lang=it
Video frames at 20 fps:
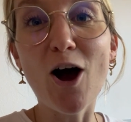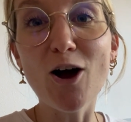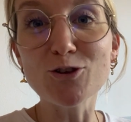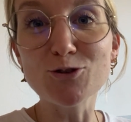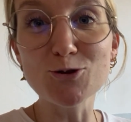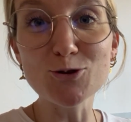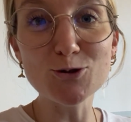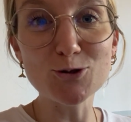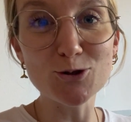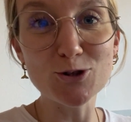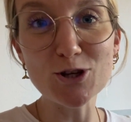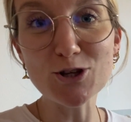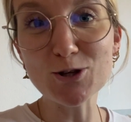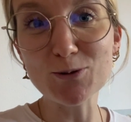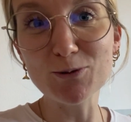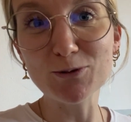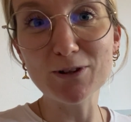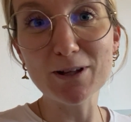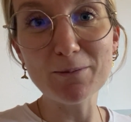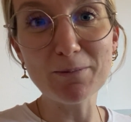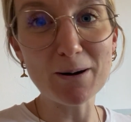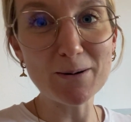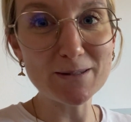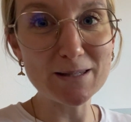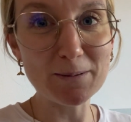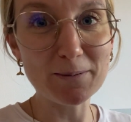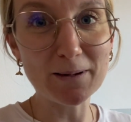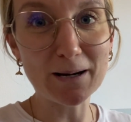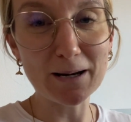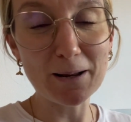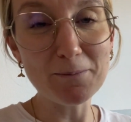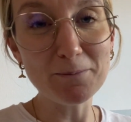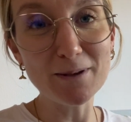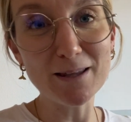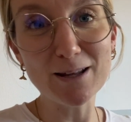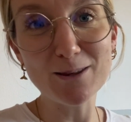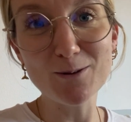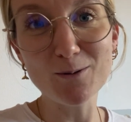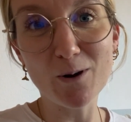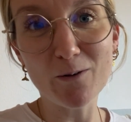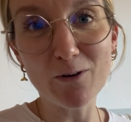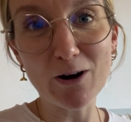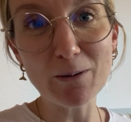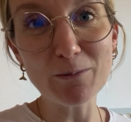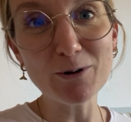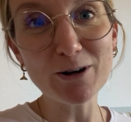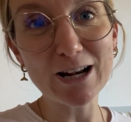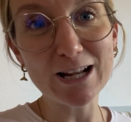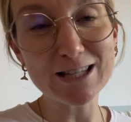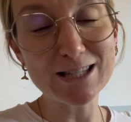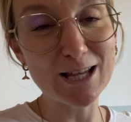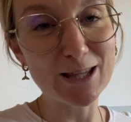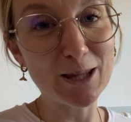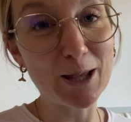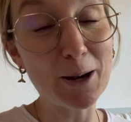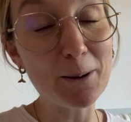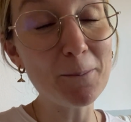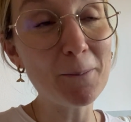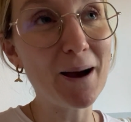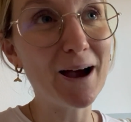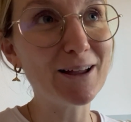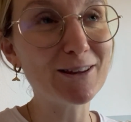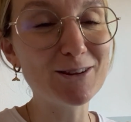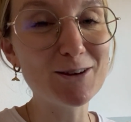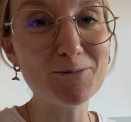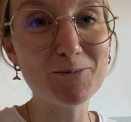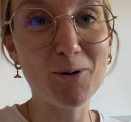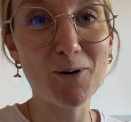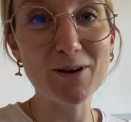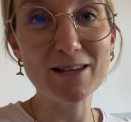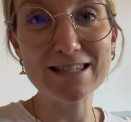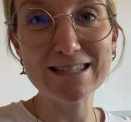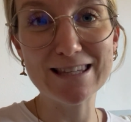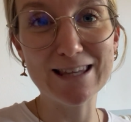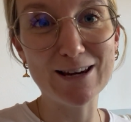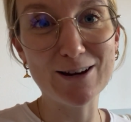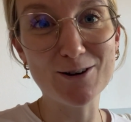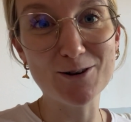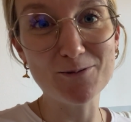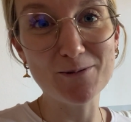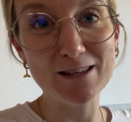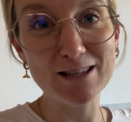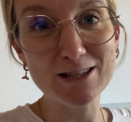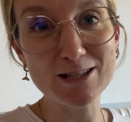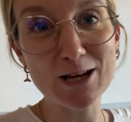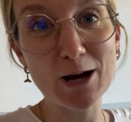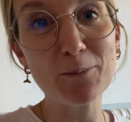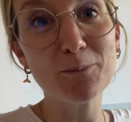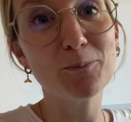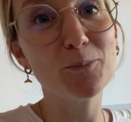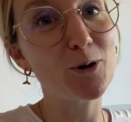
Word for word: giusto 10 minuti di pausa per riempire di nuovo la borraccia, andare in bagno, poi si ricomincia,